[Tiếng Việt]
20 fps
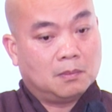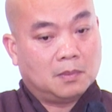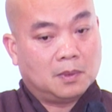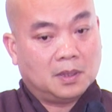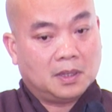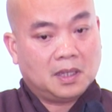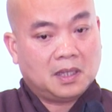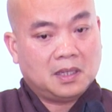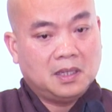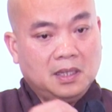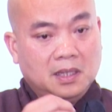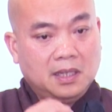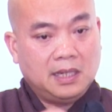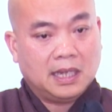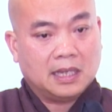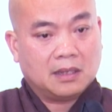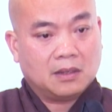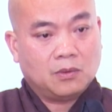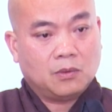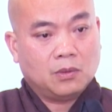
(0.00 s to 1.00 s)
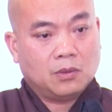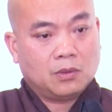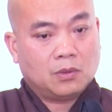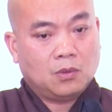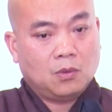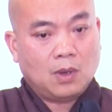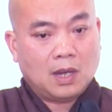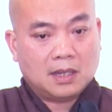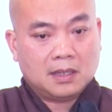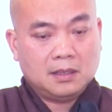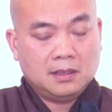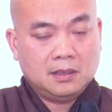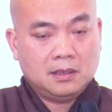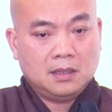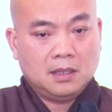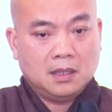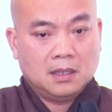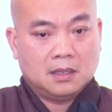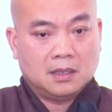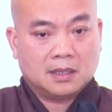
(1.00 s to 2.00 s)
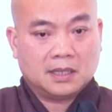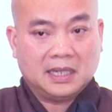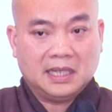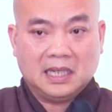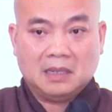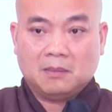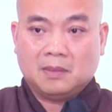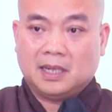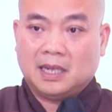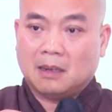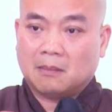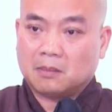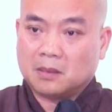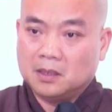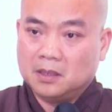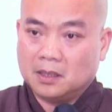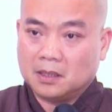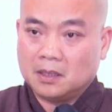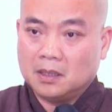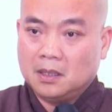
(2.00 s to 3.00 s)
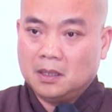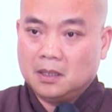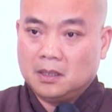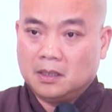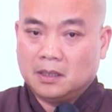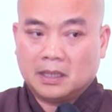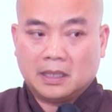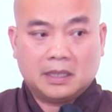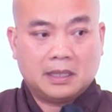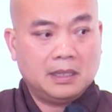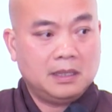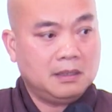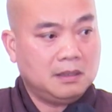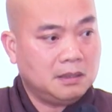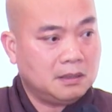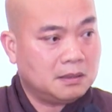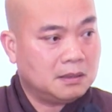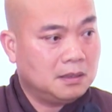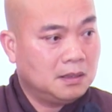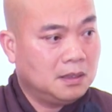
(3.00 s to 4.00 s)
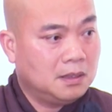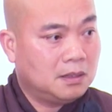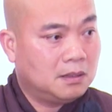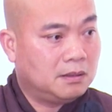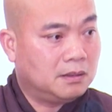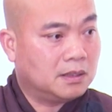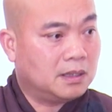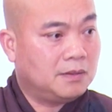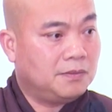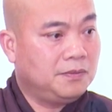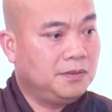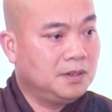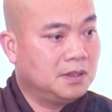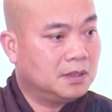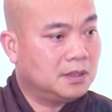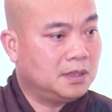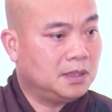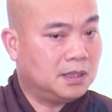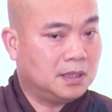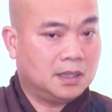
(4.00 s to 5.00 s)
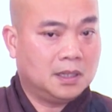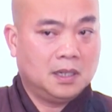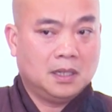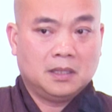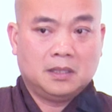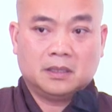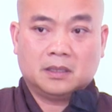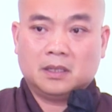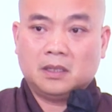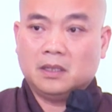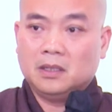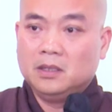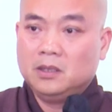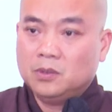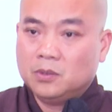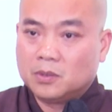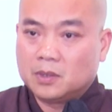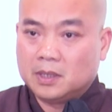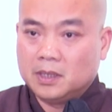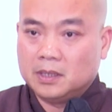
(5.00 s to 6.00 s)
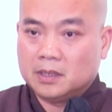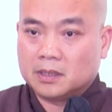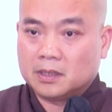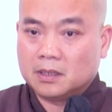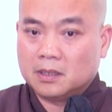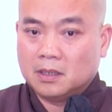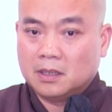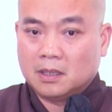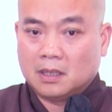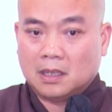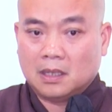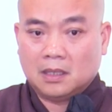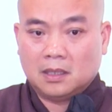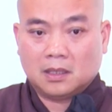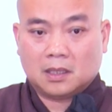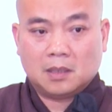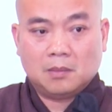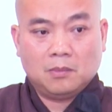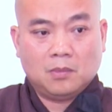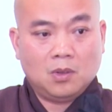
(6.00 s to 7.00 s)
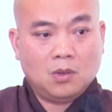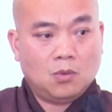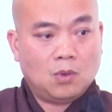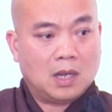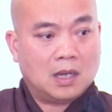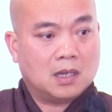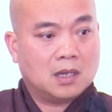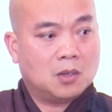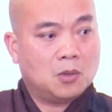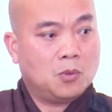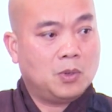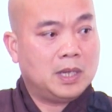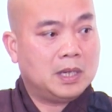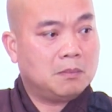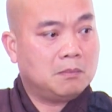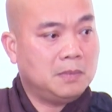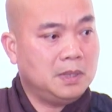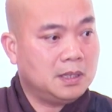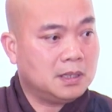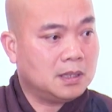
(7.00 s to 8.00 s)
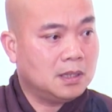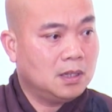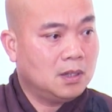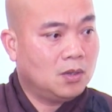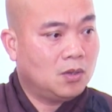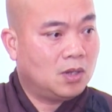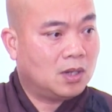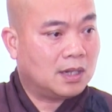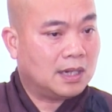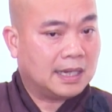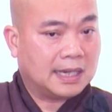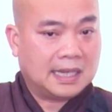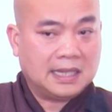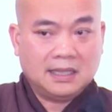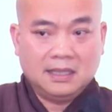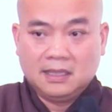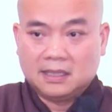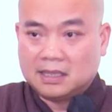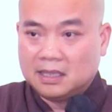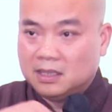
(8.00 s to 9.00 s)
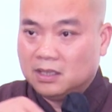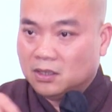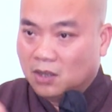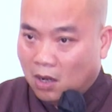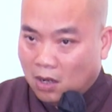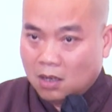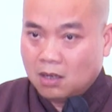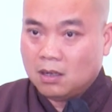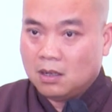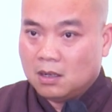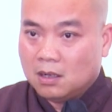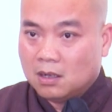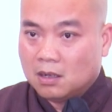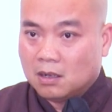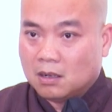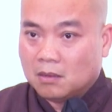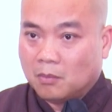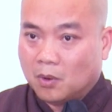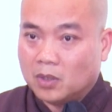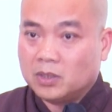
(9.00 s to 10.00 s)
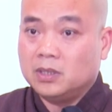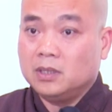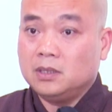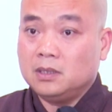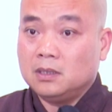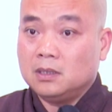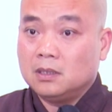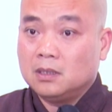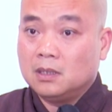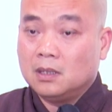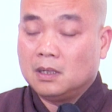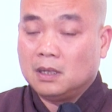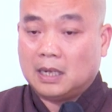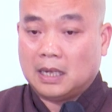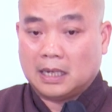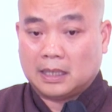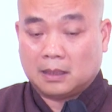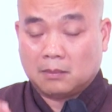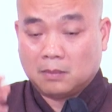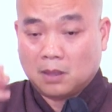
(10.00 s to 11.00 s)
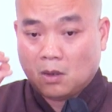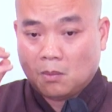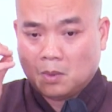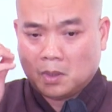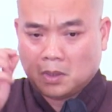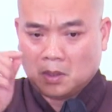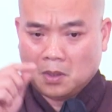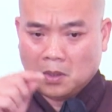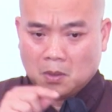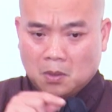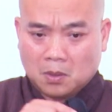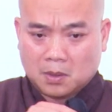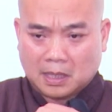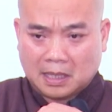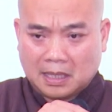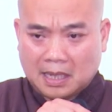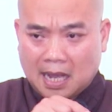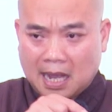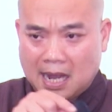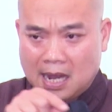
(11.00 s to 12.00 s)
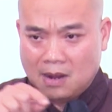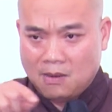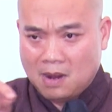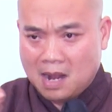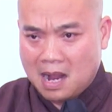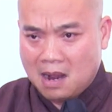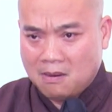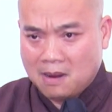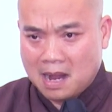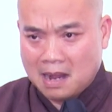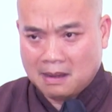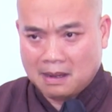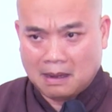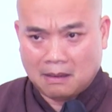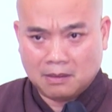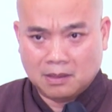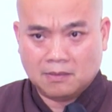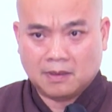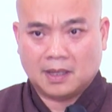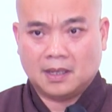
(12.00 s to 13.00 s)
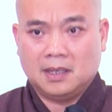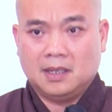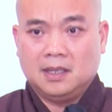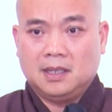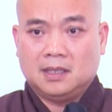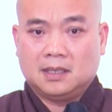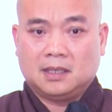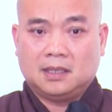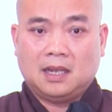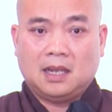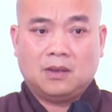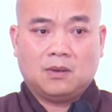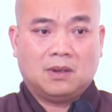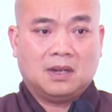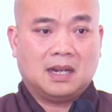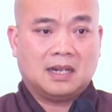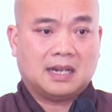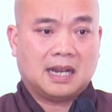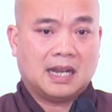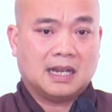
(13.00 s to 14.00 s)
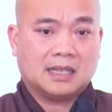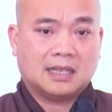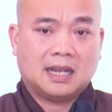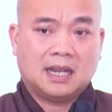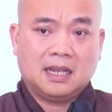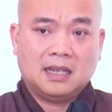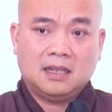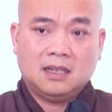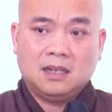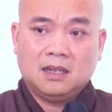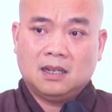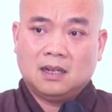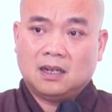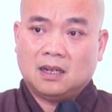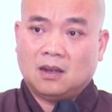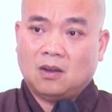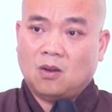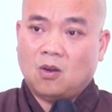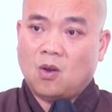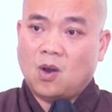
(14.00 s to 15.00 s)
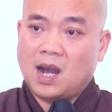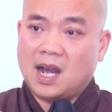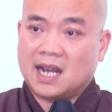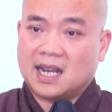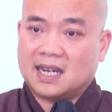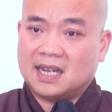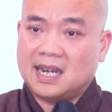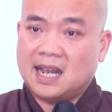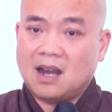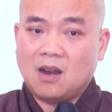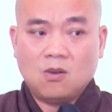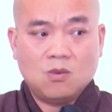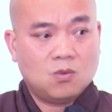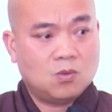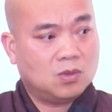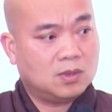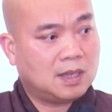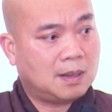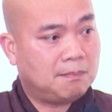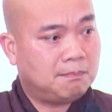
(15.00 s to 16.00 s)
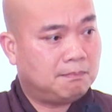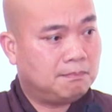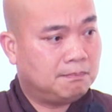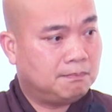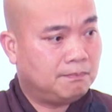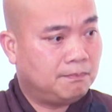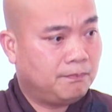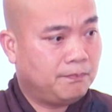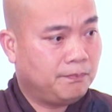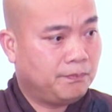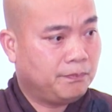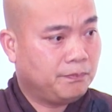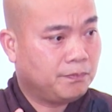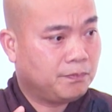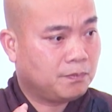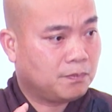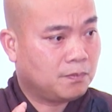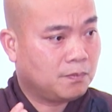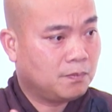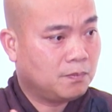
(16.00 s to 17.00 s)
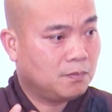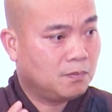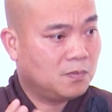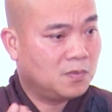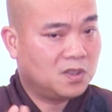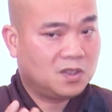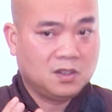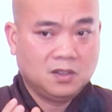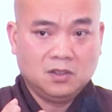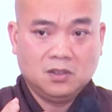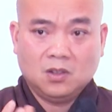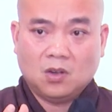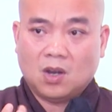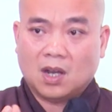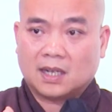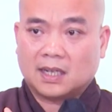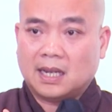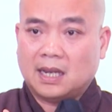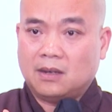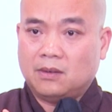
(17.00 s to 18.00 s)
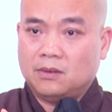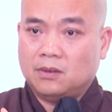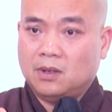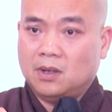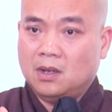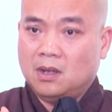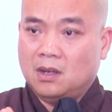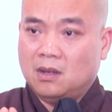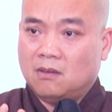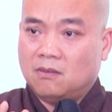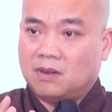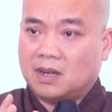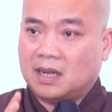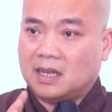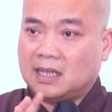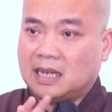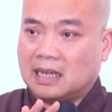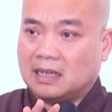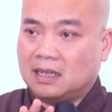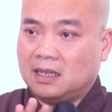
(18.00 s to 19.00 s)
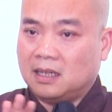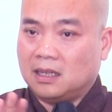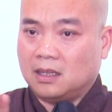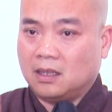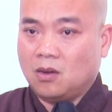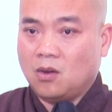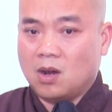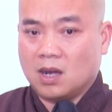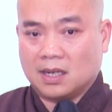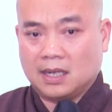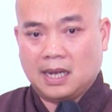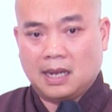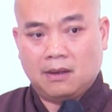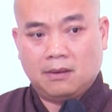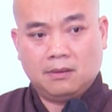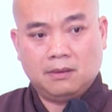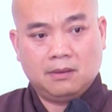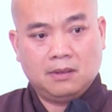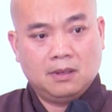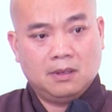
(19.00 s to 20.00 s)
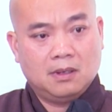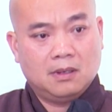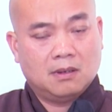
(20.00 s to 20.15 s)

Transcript: những cái kỹ năng của, của quá khứ, những kỹ năng mình học được, những cái ký ức, những cái phương tiện, những cái điều kiện, hay là những cái mối quan hệ quen biết, hoặc là cái gì cái gì đó. Và mọi thứ là trong đầu mình nó, nó chạy ao ao ao ao như vậy. Thì đây gọi là trạng thái là hoạt náo của tâm, tư hoạt náo. Và cái trạng thái này nó hoạt náo,